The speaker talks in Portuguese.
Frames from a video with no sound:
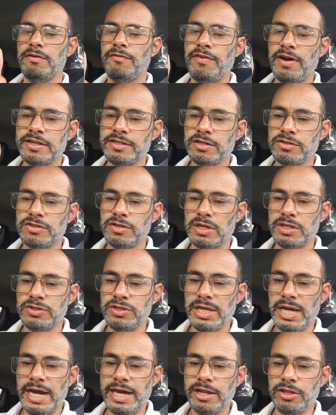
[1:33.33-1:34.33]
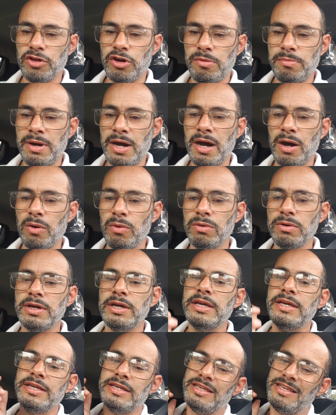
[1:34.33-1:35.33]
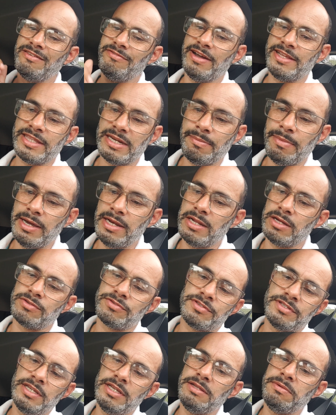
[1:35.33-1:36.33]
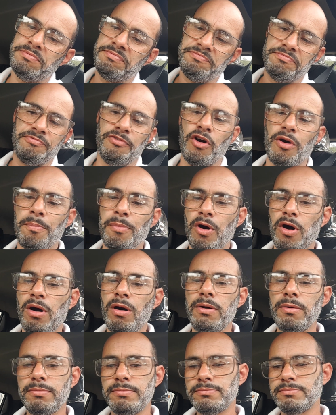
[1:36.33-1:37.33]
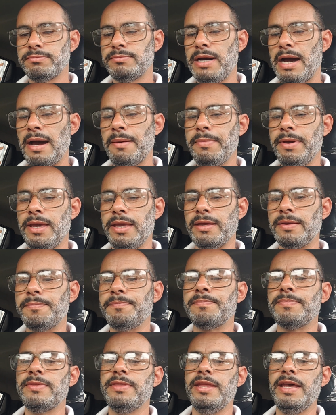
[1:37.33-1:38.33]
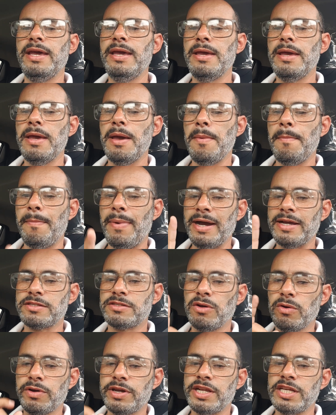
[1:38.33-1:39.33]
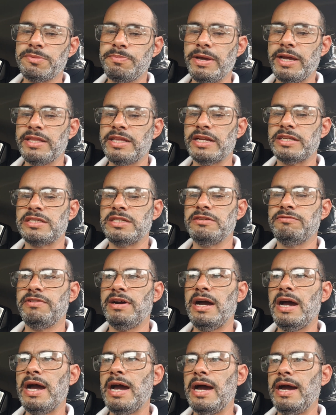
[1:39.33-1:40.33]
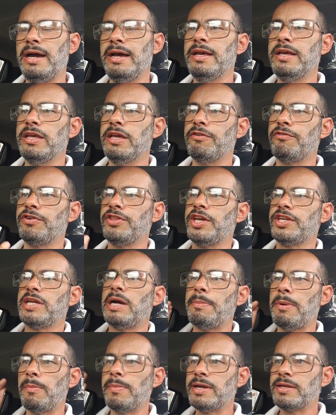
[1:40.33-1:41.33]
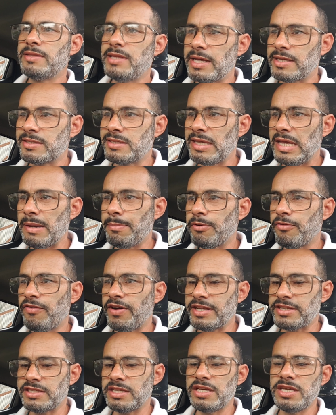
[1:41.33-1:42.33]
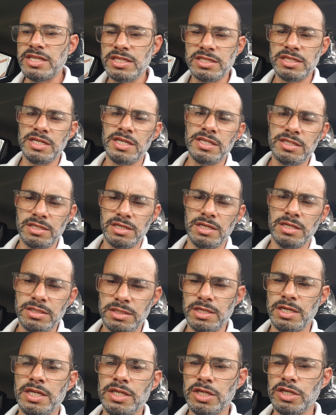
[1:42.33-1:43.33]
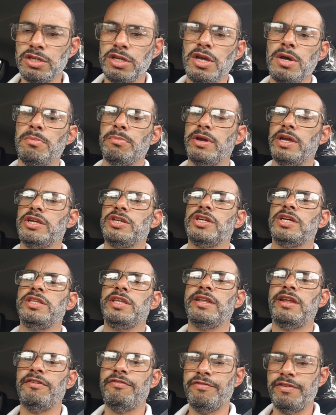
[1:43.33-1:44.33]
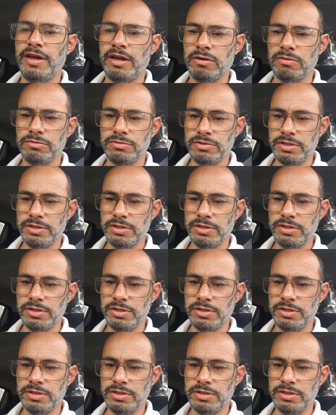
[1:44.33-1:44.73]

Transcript: Faça o seu diário normal e vá trabalhando. Se for bom, amém, né? Mas não crie expectativa, ah, eu vou deixar para o mês de dezembro fazer isso, isso, isso, isso, porque janeiro é fraco.